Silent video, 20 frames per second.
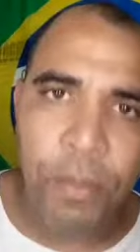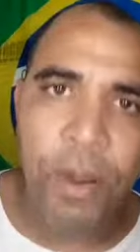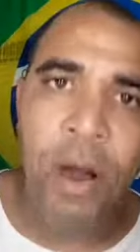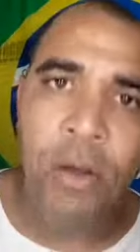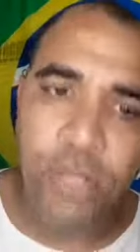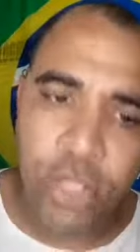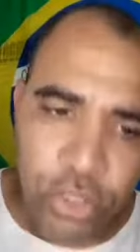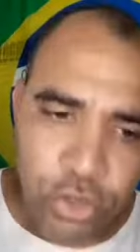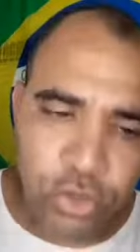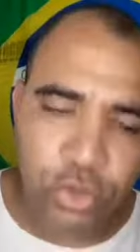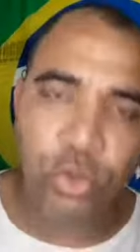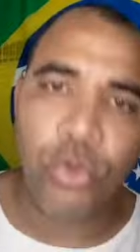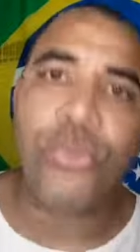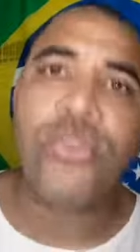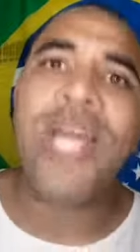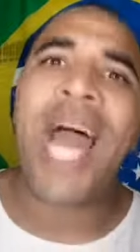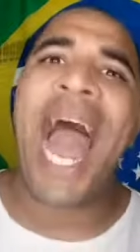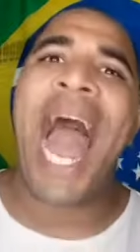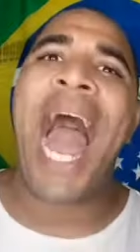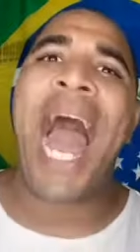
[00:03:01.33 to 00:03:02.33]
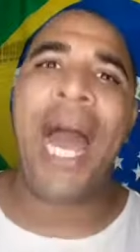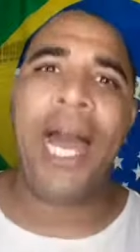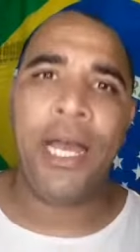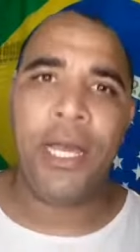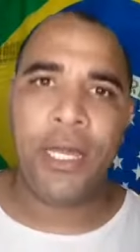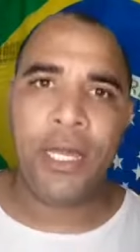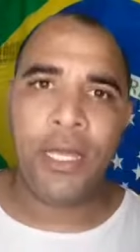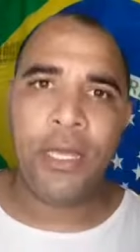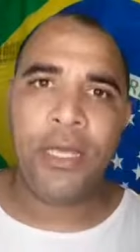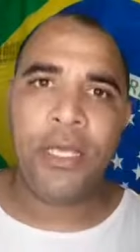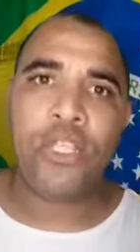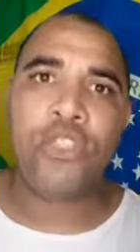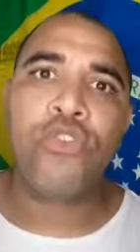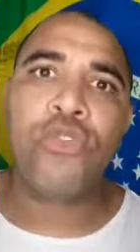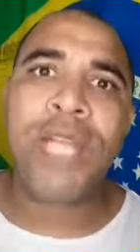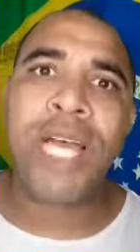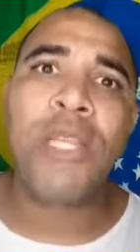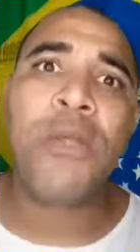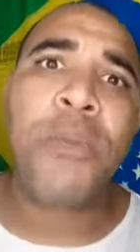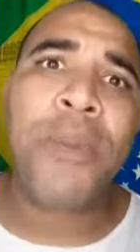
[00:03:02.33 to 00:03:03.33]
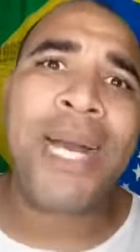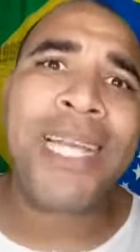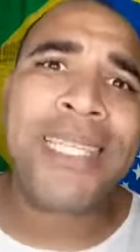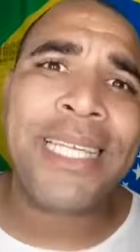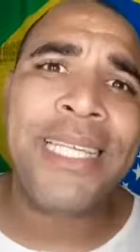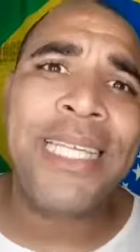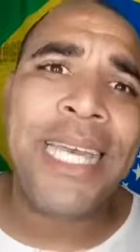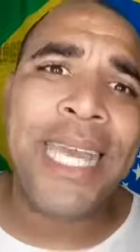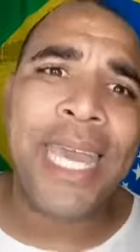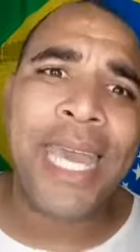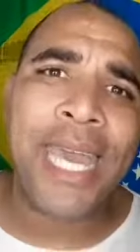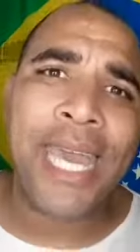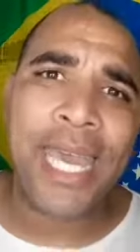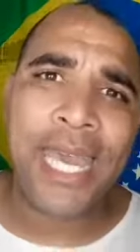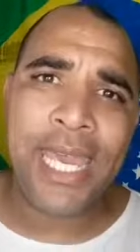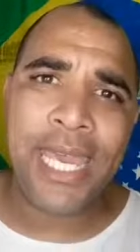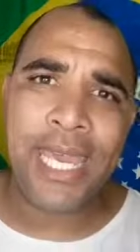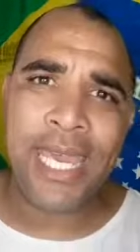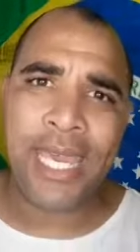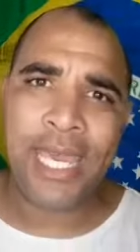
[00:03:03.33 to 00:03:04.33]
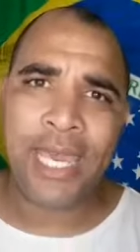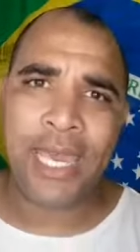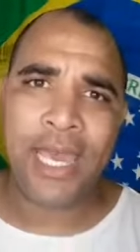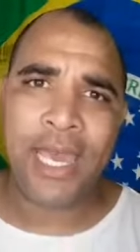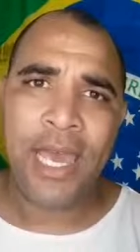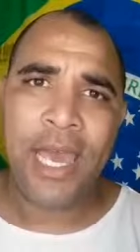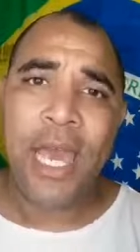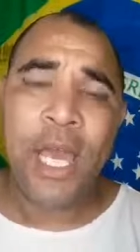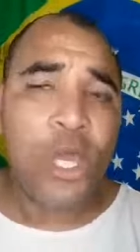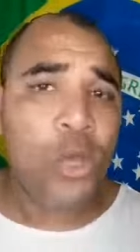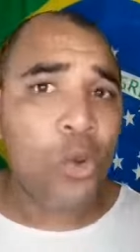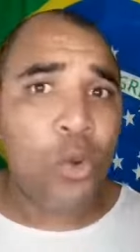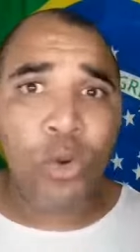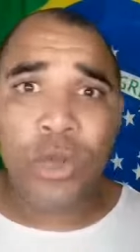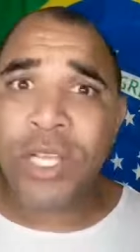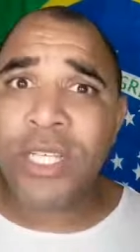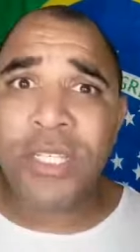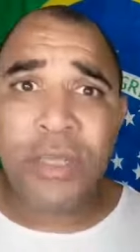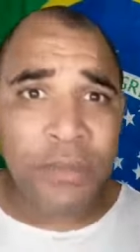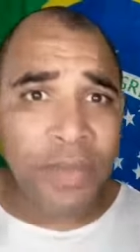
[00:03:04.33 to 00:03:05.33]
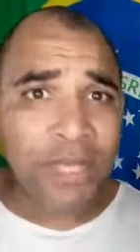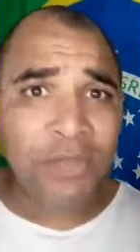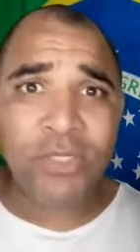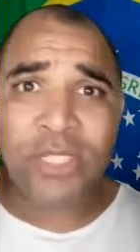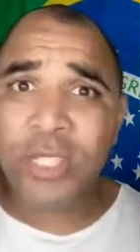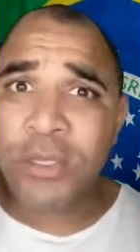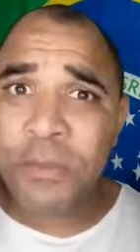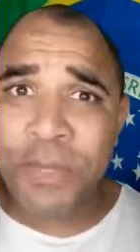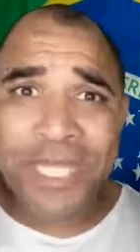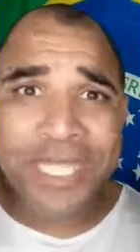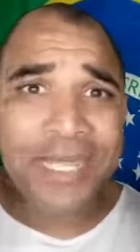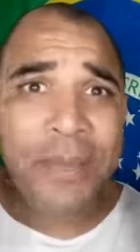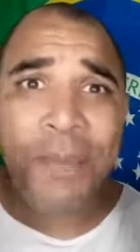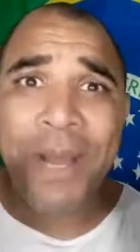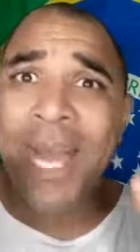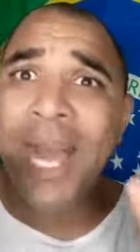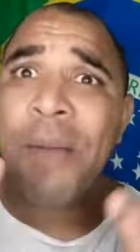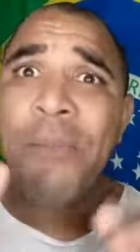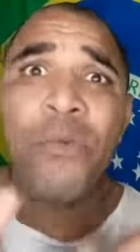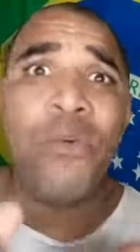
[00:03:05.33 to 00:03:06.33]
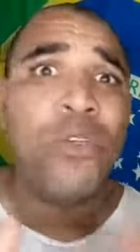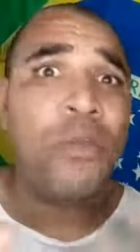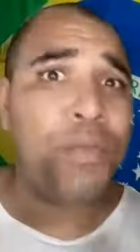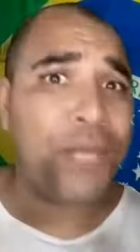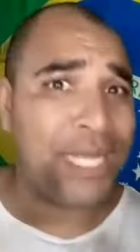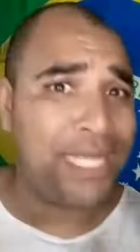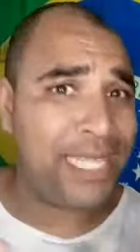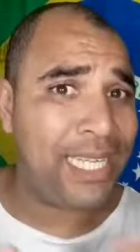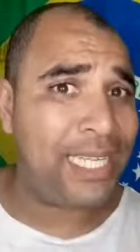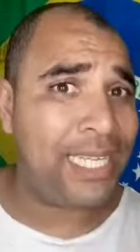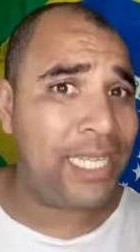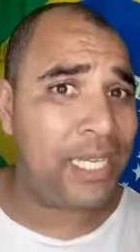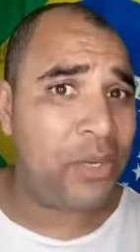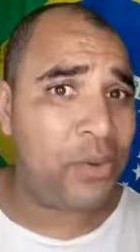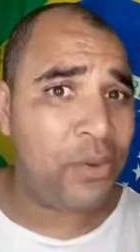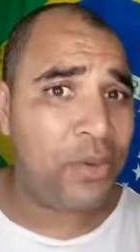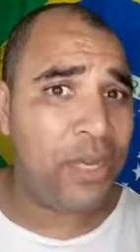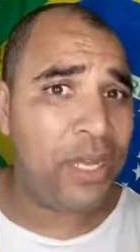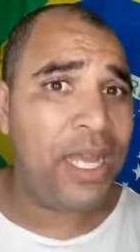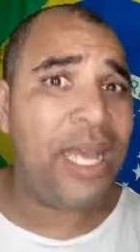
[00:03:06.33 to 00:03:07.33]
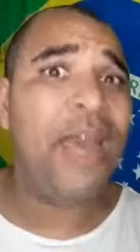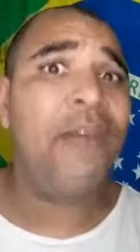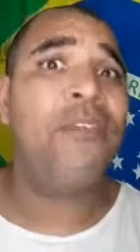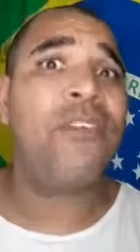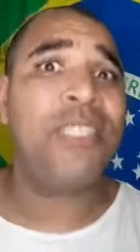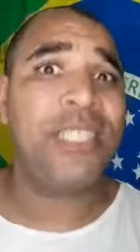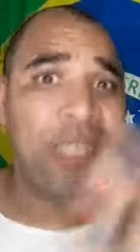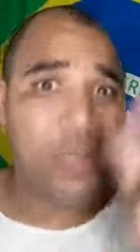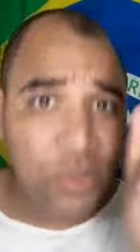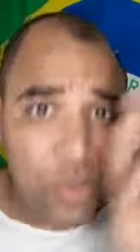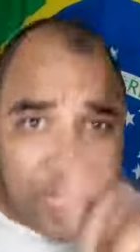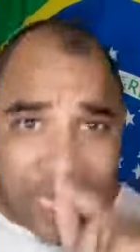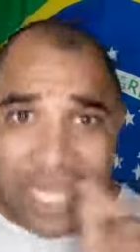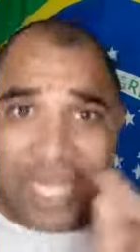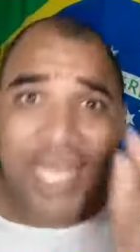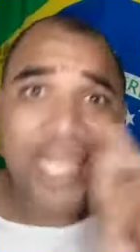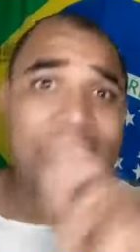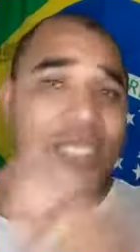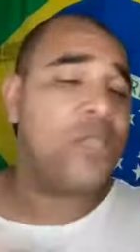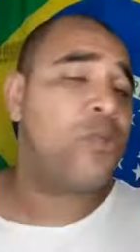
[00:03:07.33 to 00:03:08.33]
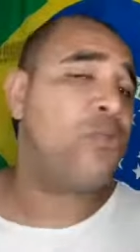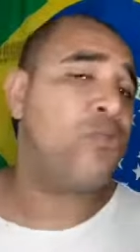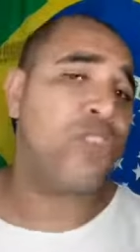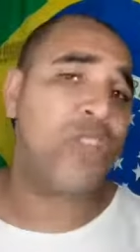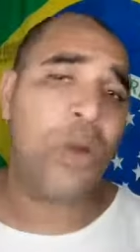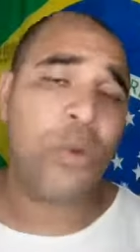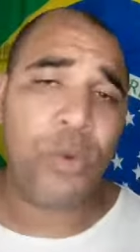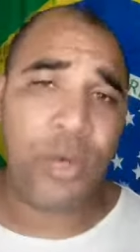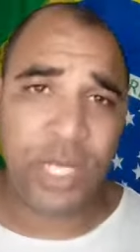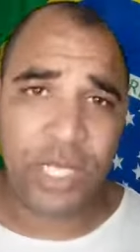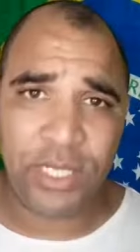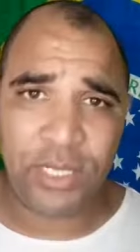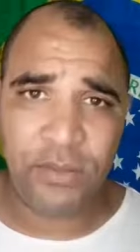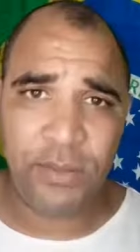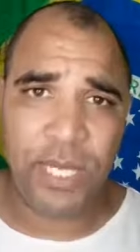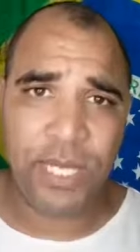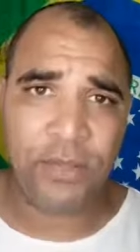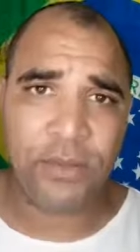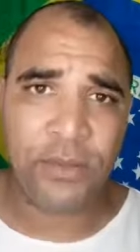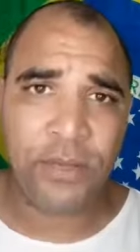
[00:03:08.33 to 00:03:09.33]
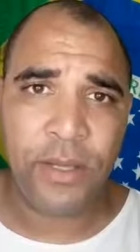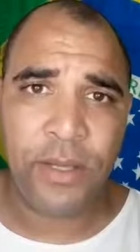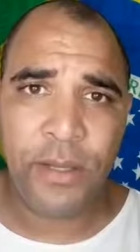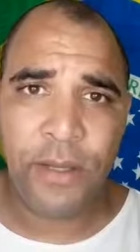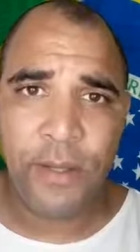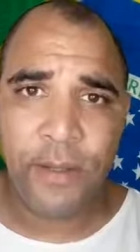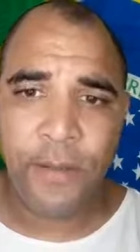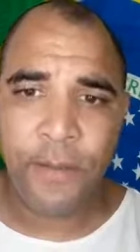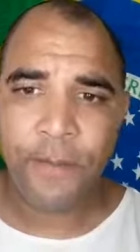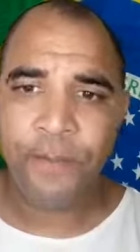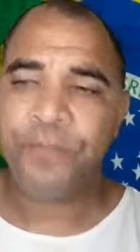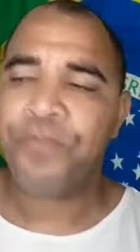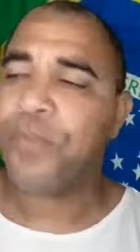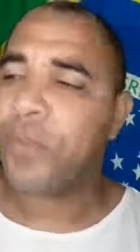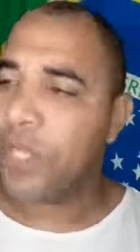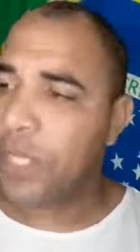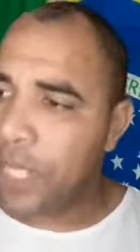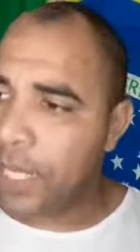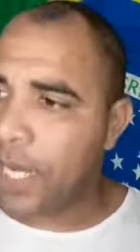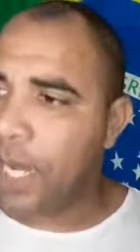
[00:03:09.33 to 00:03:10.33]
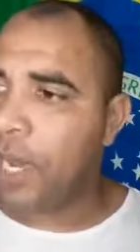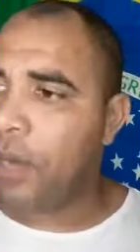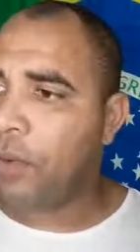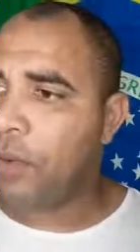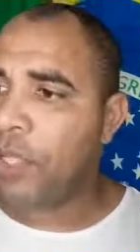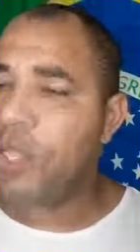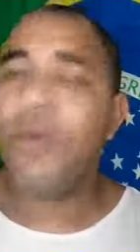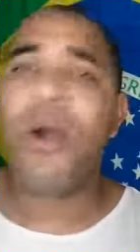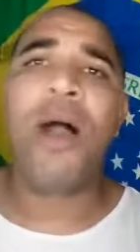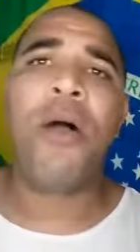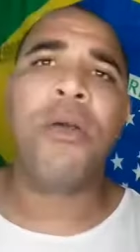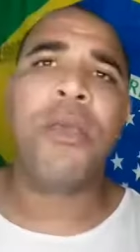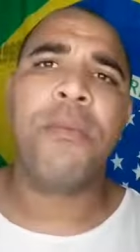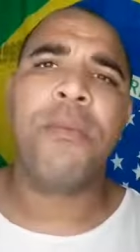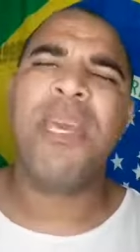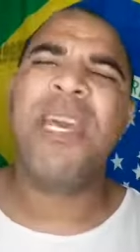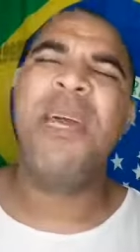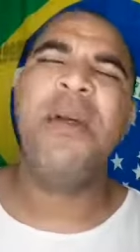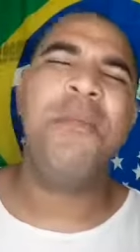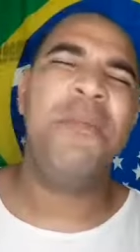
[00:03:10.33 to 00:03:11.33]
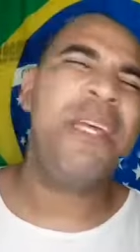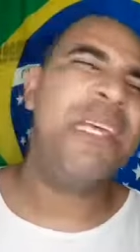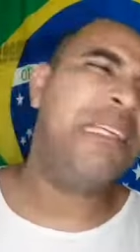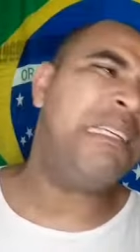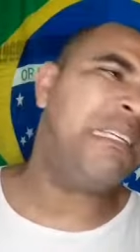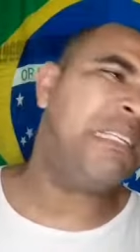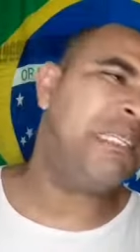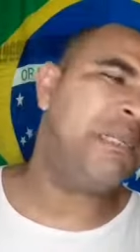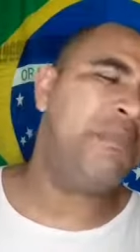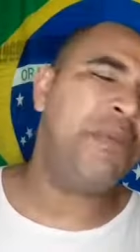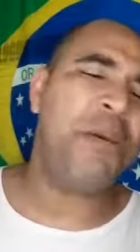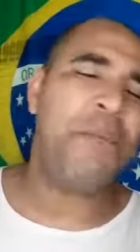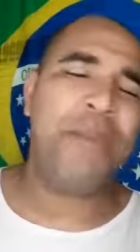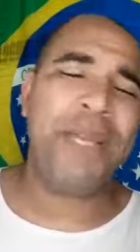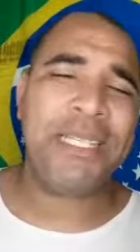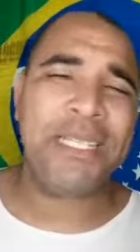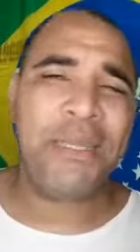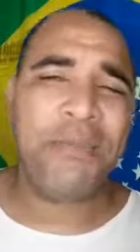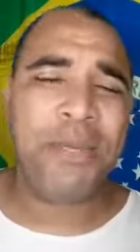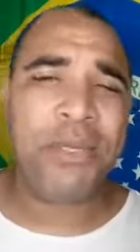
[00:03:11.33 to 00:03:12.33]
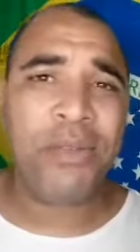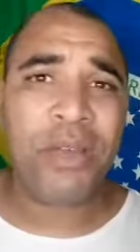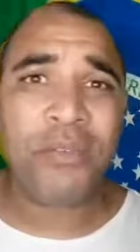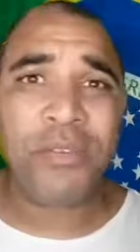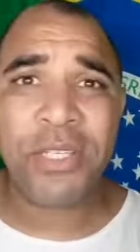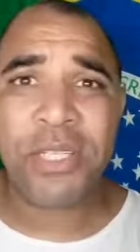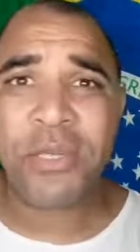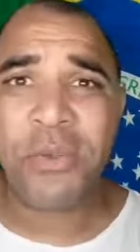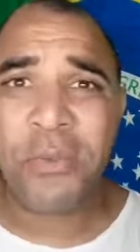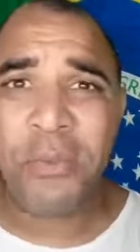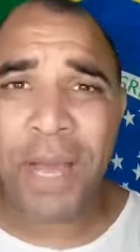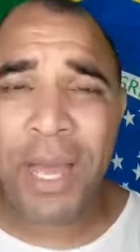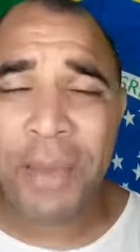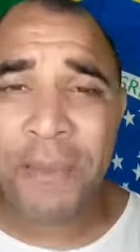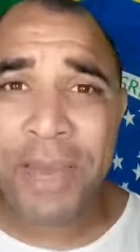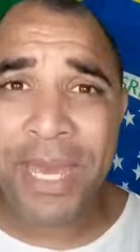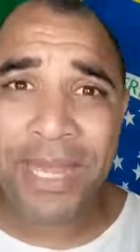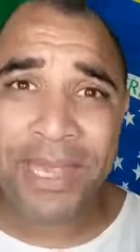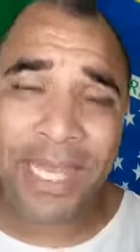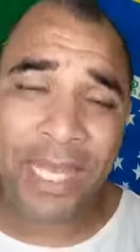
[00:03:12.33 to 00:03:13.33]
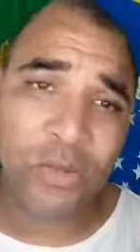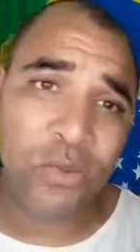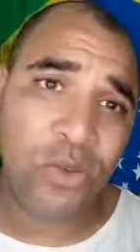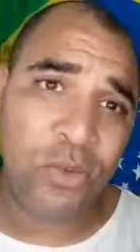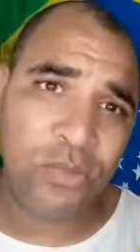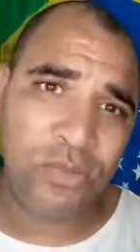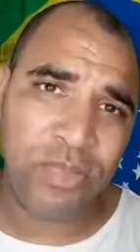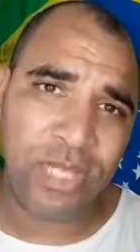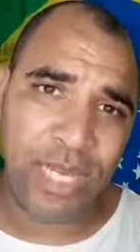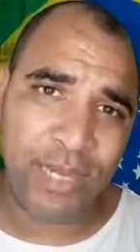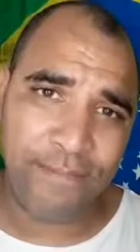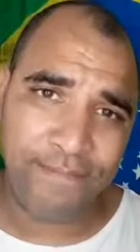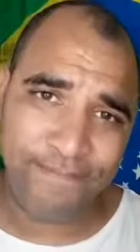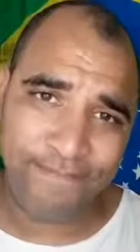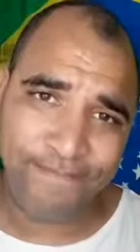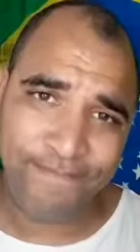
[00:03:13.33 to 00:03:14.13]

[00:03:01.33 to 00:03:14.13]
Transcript: São Paulo. Estuda! Estudar não mata ninguém. E o conhecimento você não precisa pagar muito para ter, não. É você ter interesse de buscar o conhecimento. Legal. E o Alckmin? Vixe, meu, o PSDB nunca foi tão arrebentado como tá.